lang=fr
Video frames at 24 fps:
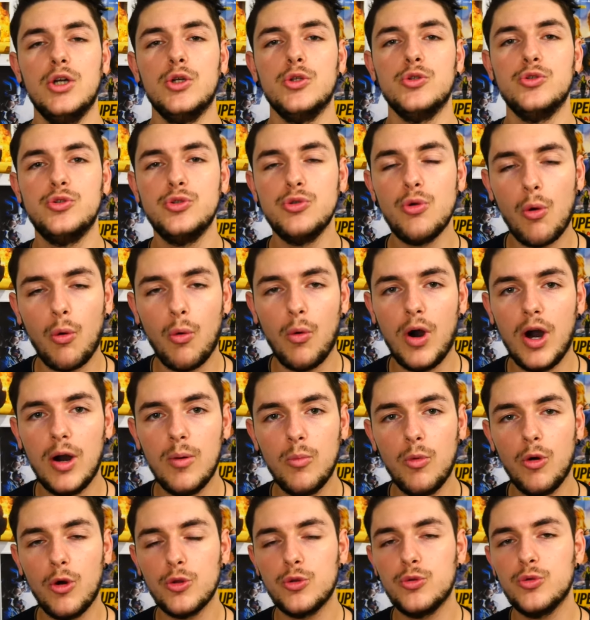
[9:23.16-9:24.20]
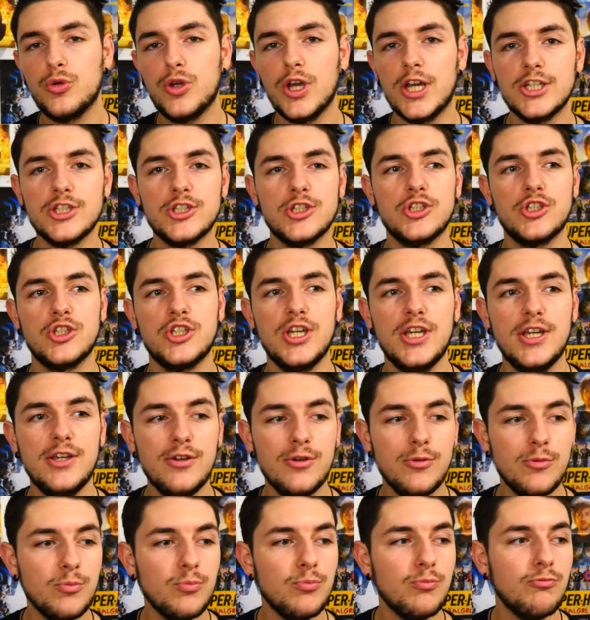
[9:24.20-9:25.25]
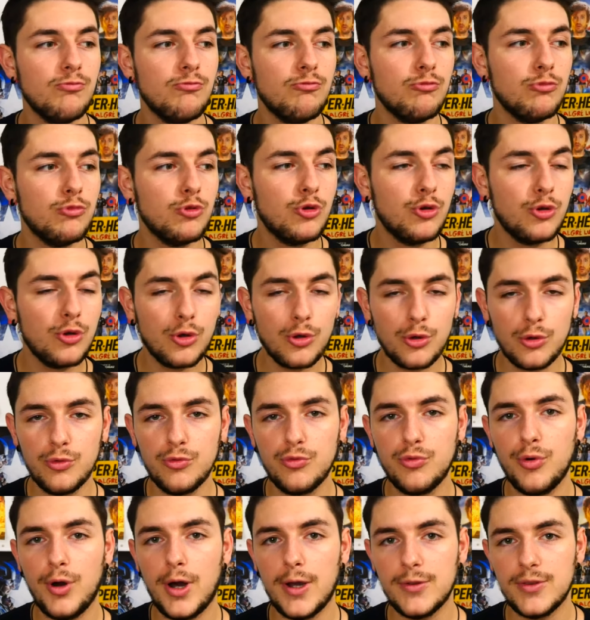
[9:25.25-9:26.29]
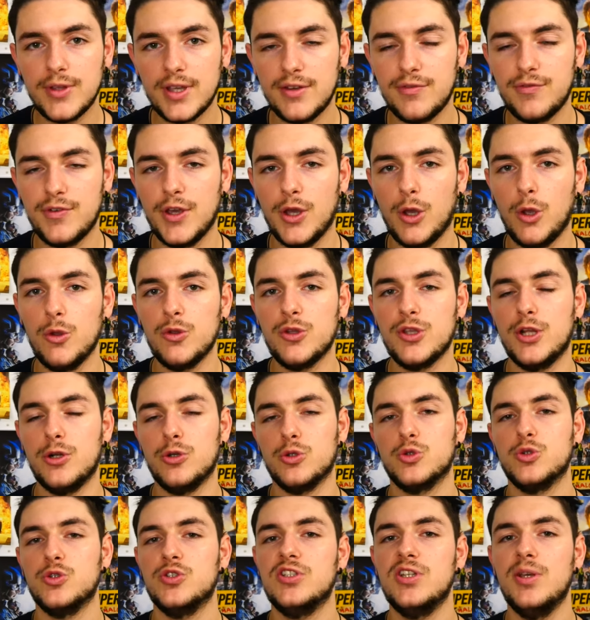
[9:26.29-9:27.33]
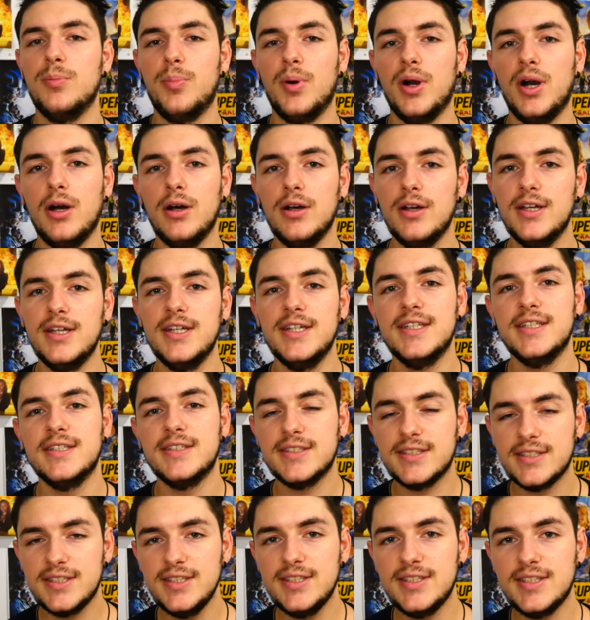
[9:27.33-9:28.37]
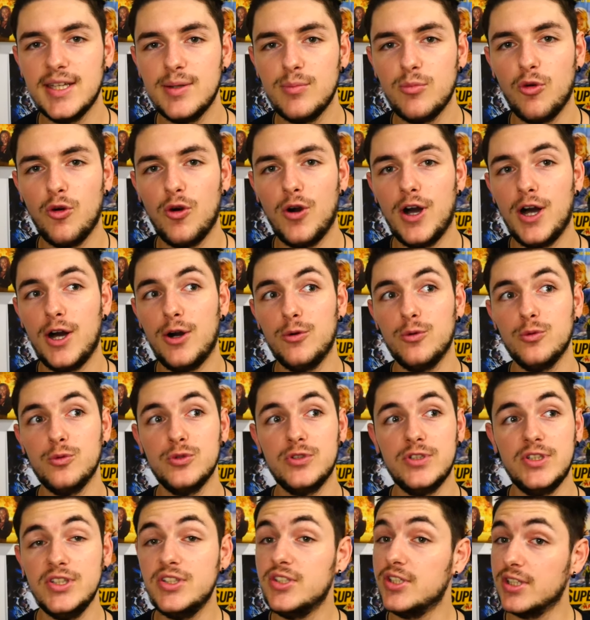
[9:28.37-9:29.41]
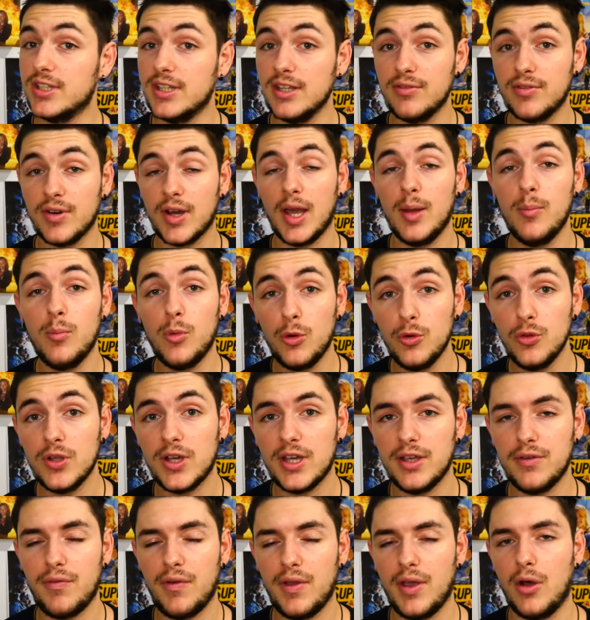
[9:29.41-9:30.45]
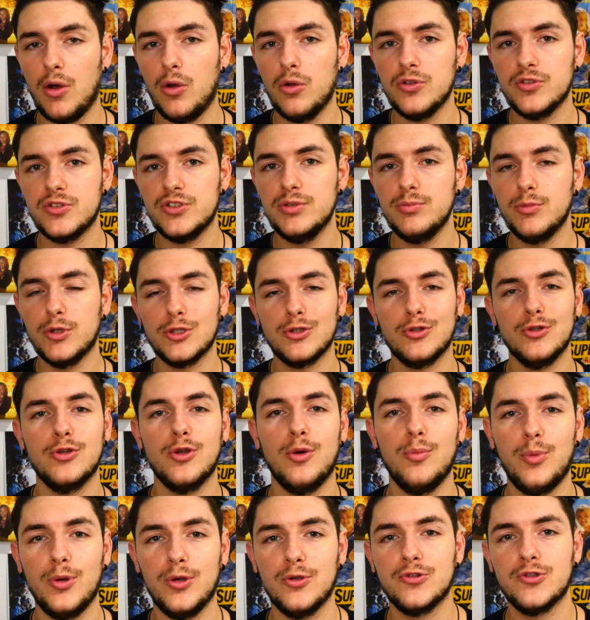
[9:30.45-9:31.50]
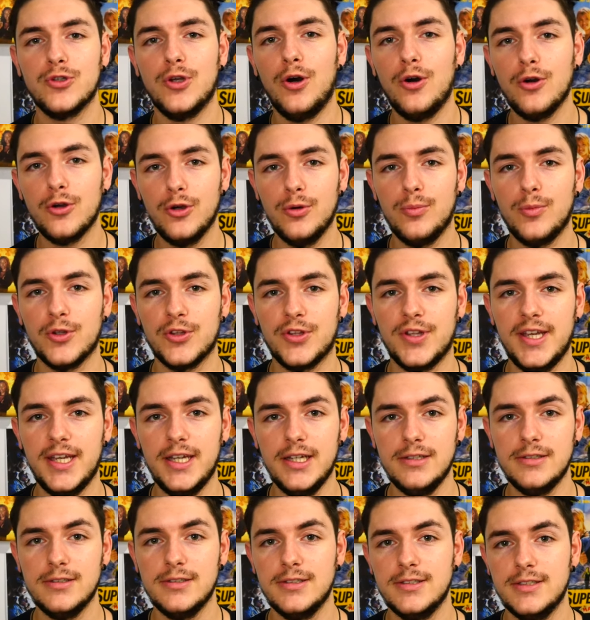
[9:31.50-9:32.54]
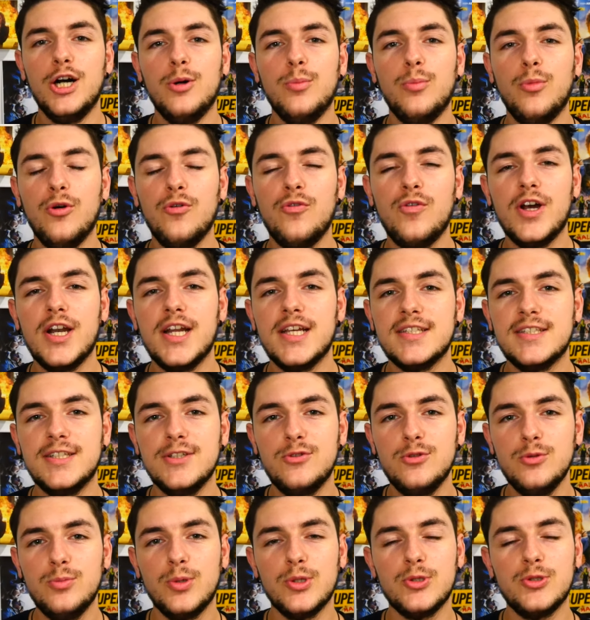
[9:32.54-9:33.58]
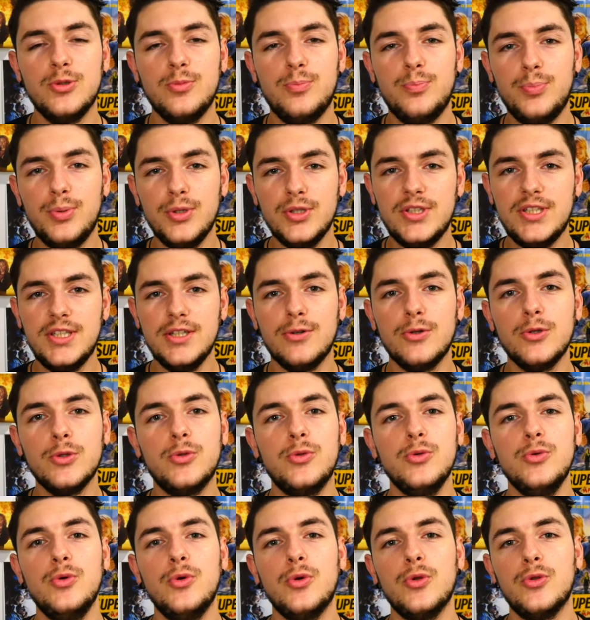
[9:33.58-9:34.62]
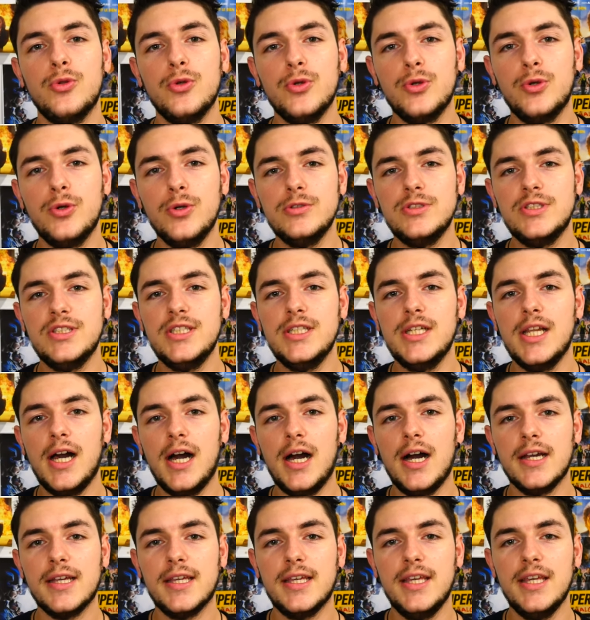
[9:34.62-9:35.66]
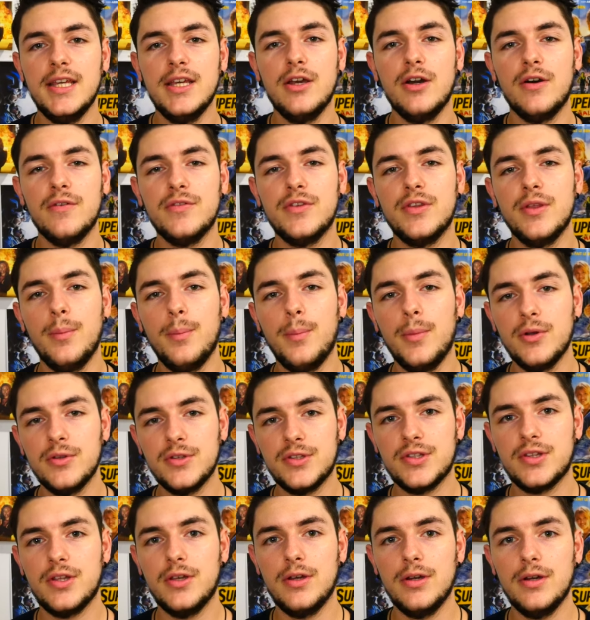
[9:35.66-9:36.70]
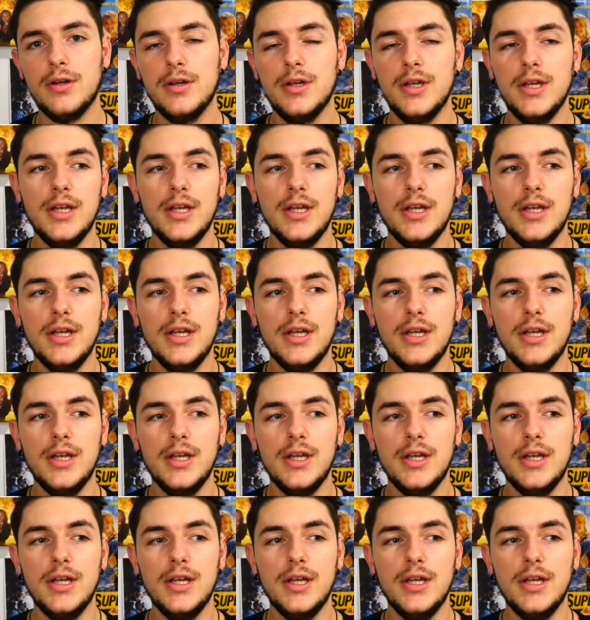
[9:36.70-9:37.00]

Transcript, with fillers: du roi. Moi, en tout cas, j'ai cru voir une référence. Alors, je sais pas si c'est moi ou si c'était vraiment une référence. Dis-moi ce que t'en penses en commentaire. Bon voilà, c'est tout pour ce petit retour de Godzilla King of the Monster.